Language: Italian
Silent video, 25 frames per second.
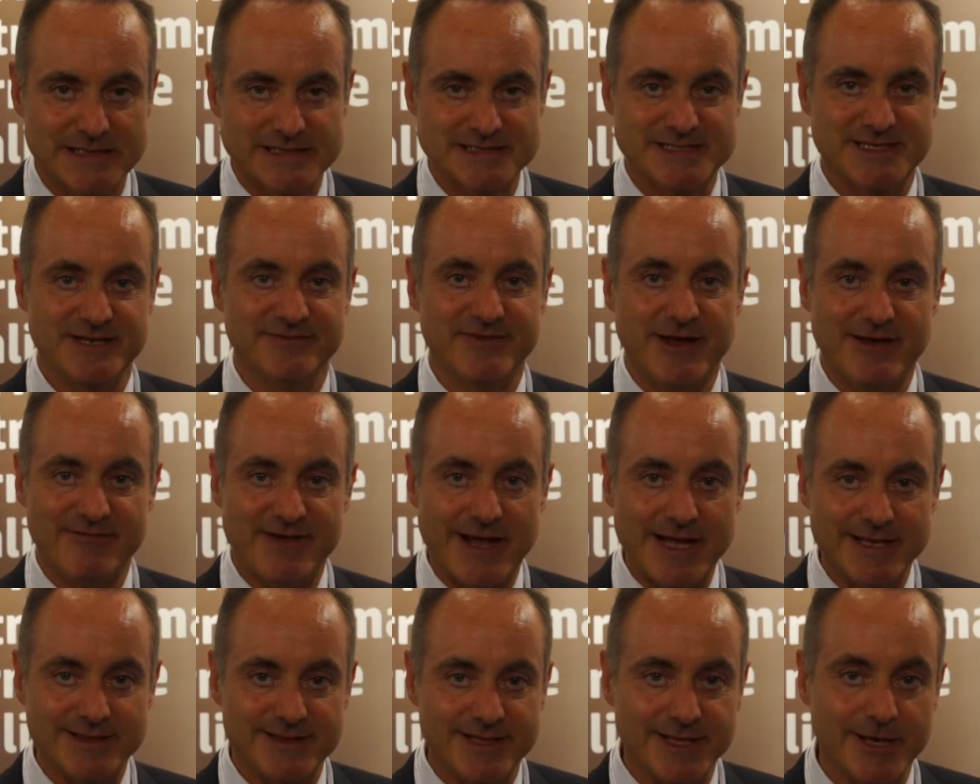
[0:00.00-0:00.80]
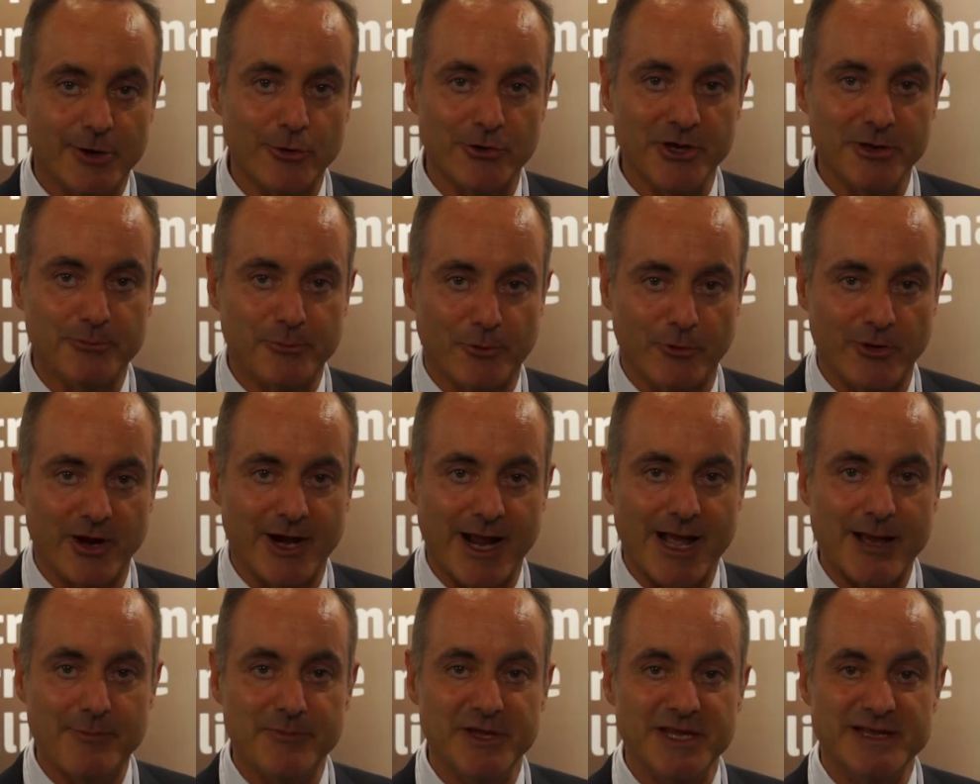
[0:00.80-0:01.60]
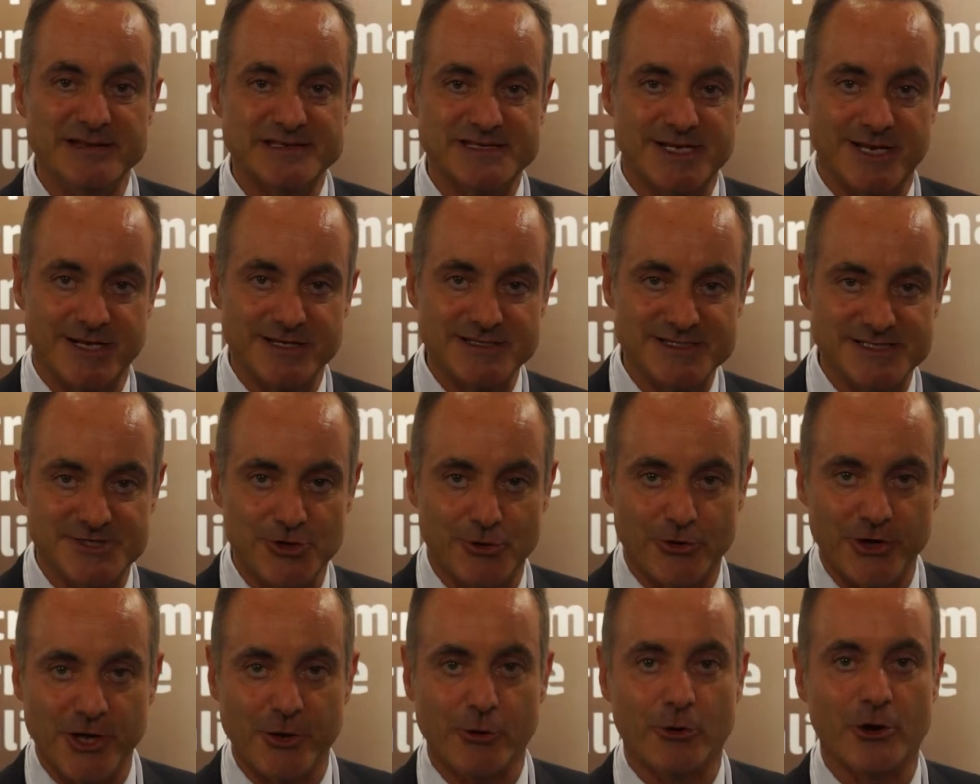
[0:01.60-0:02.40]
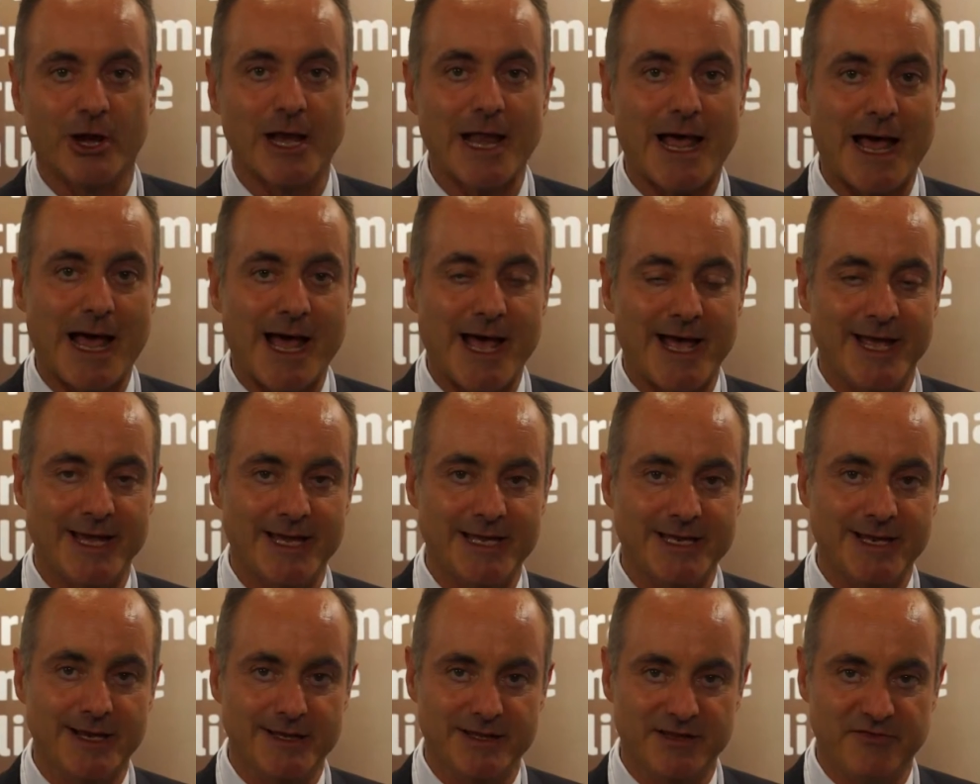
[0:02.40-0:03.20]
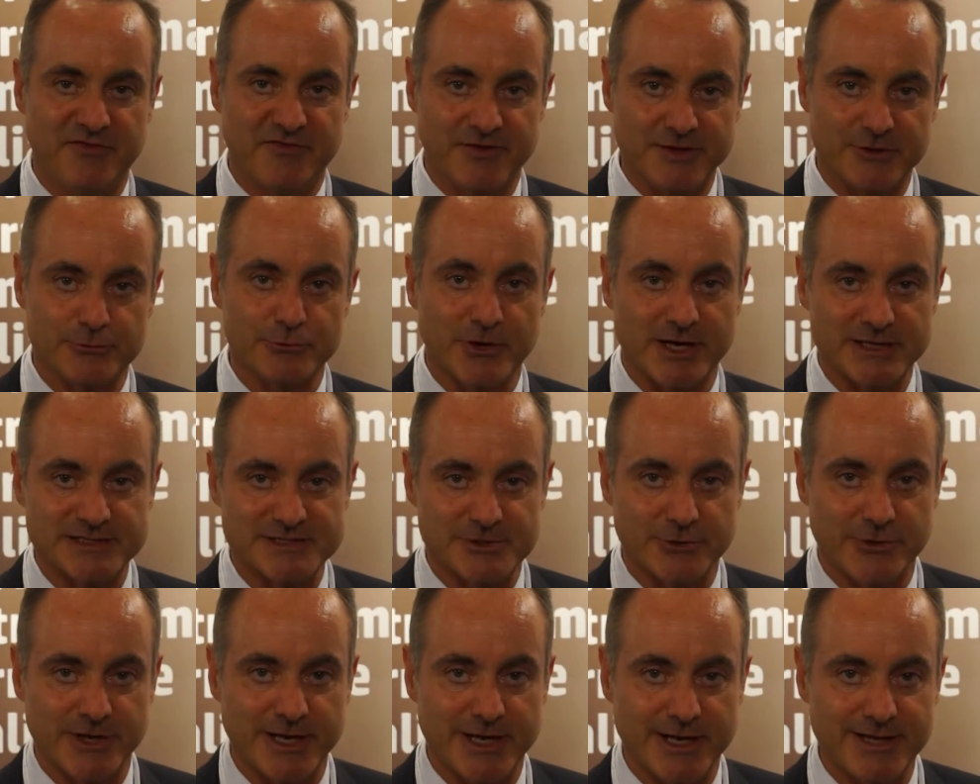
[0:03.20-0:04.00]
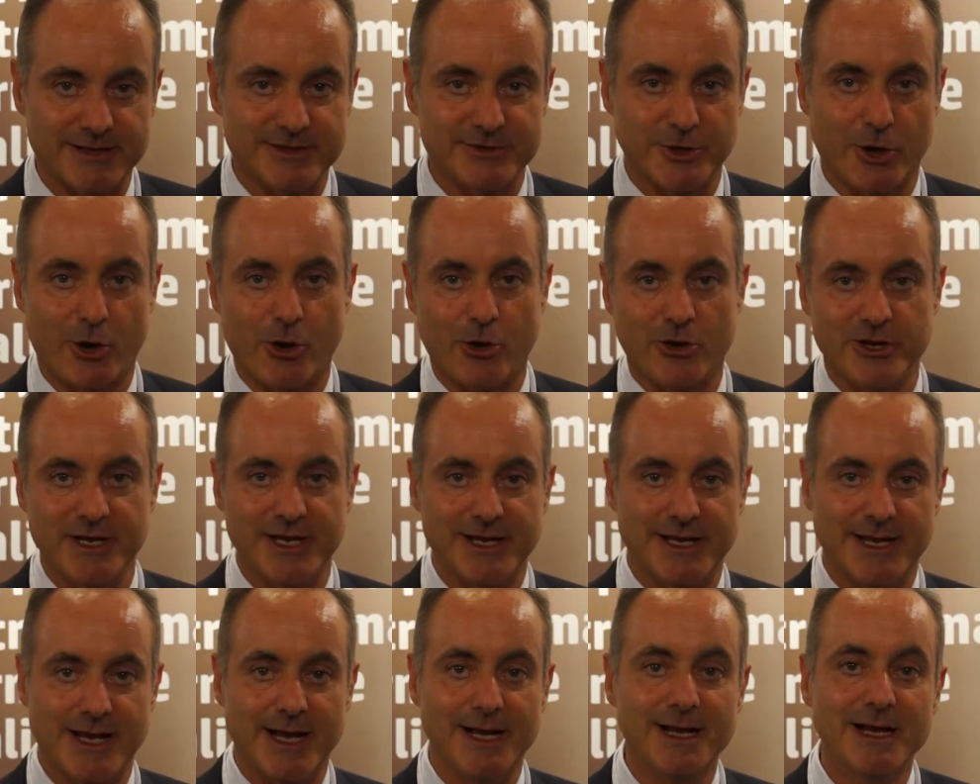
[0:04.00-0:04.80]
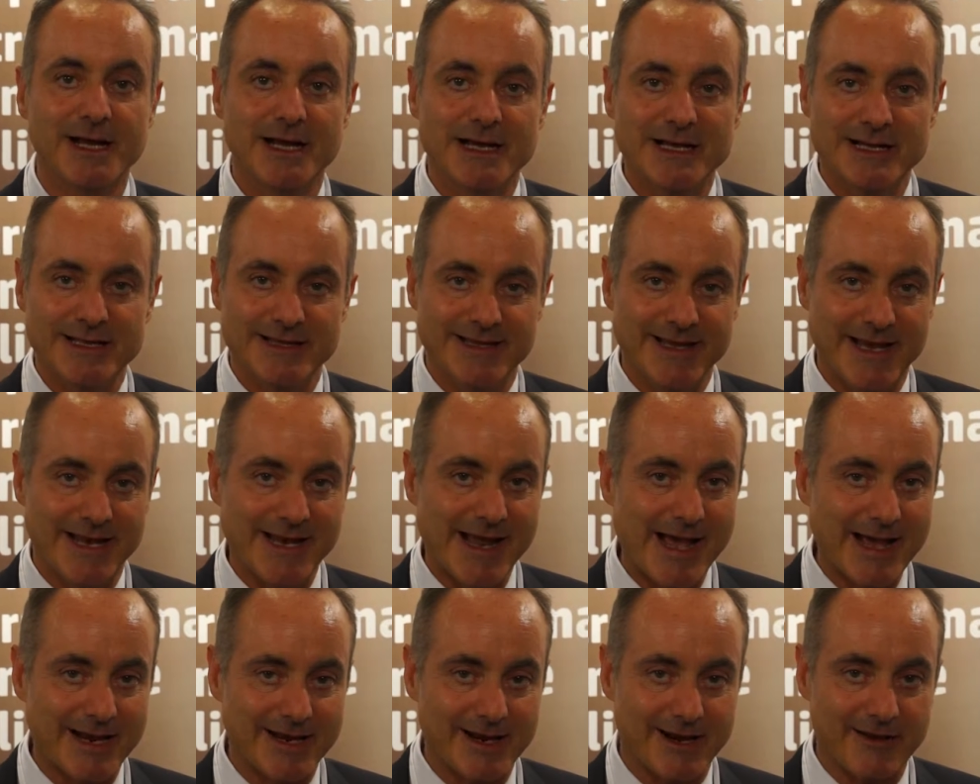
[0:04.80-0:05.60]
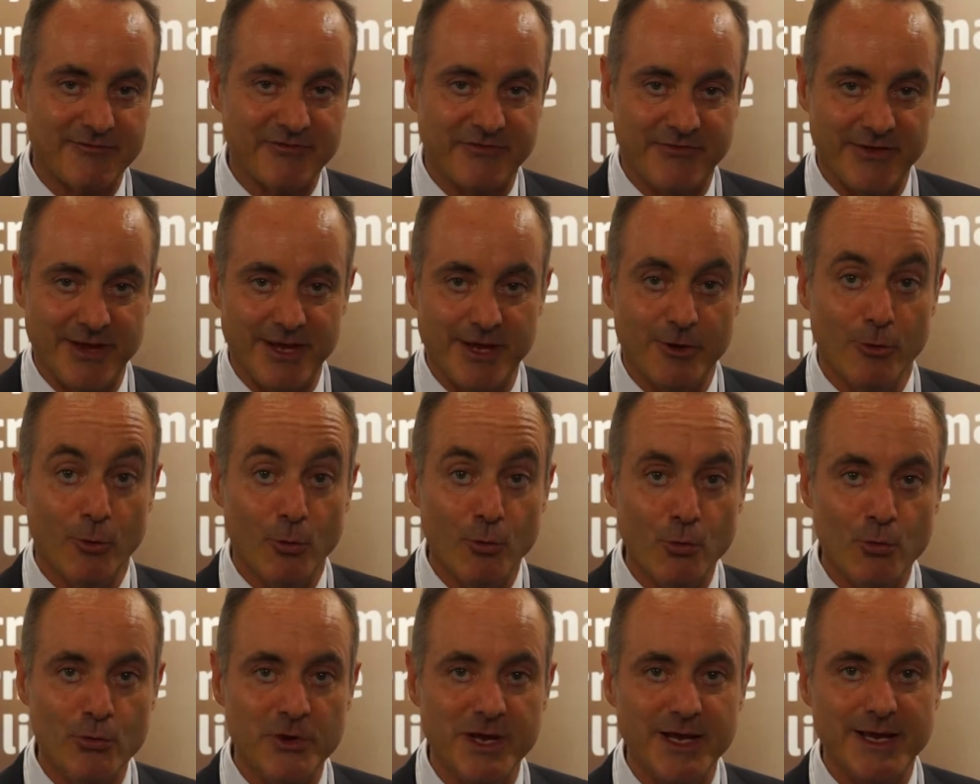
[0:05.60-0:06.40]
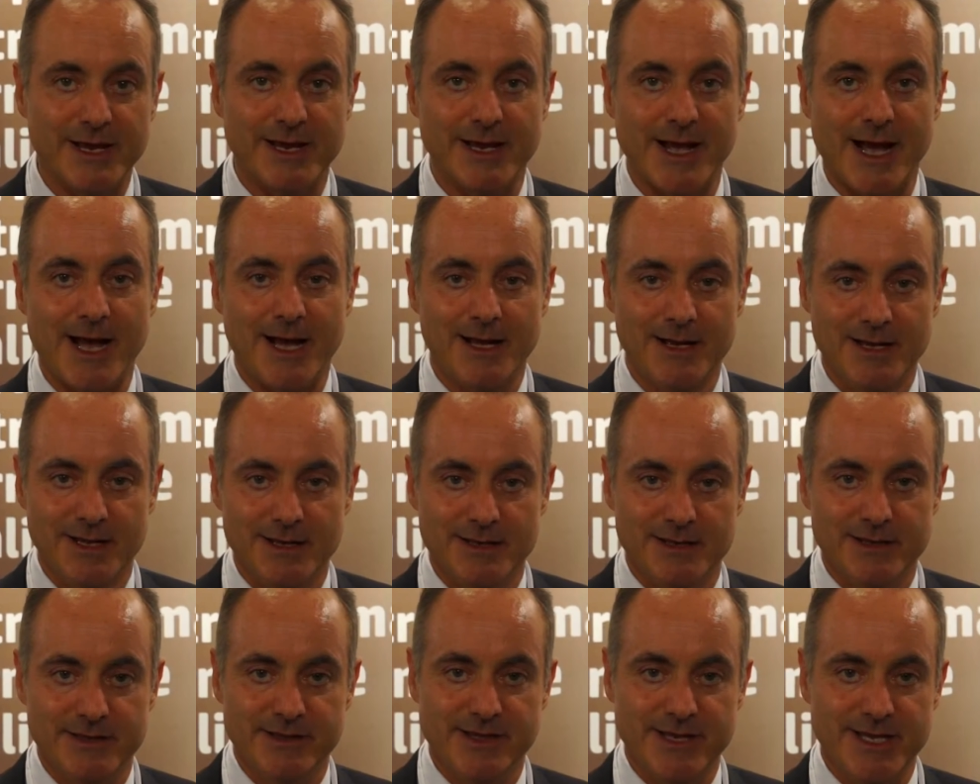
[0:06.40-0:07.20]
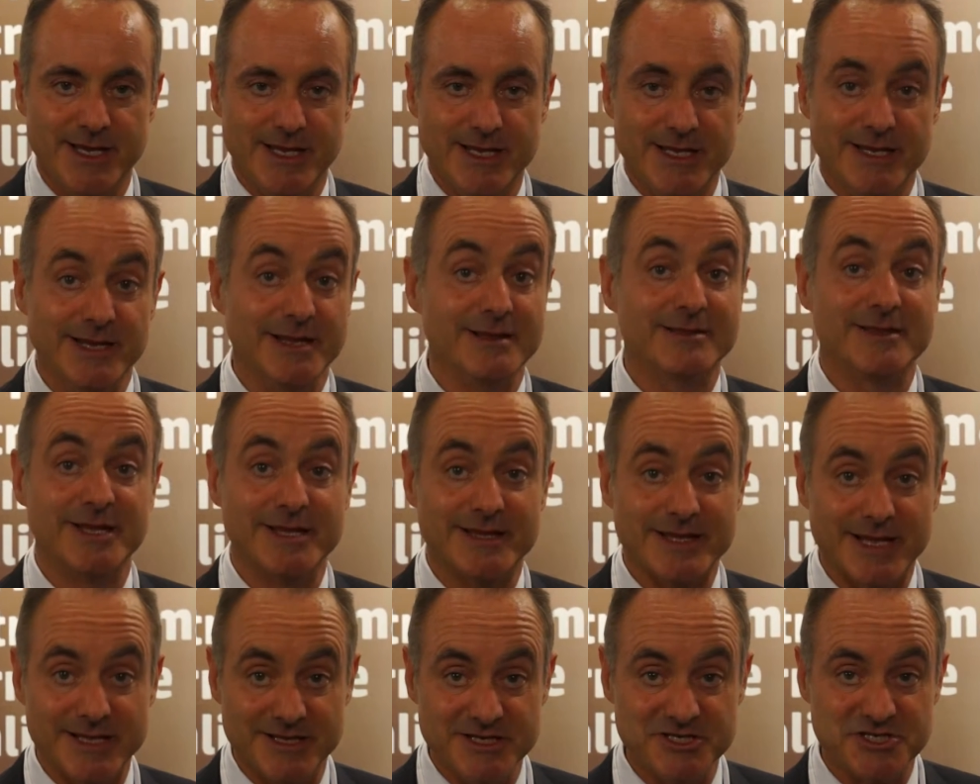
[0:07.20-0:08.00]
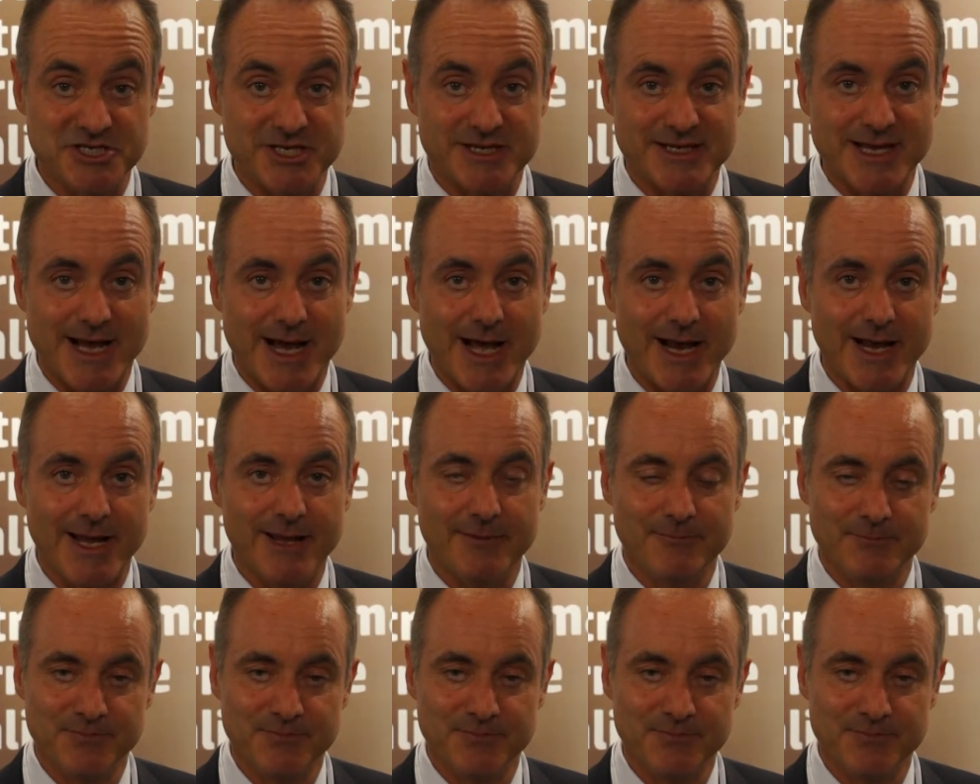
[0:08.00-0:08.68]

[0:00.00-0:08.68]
Si va avanti con i programmi di iscrizione online, di fatturazione elettronica, di anagrafe unica, di identità digitale.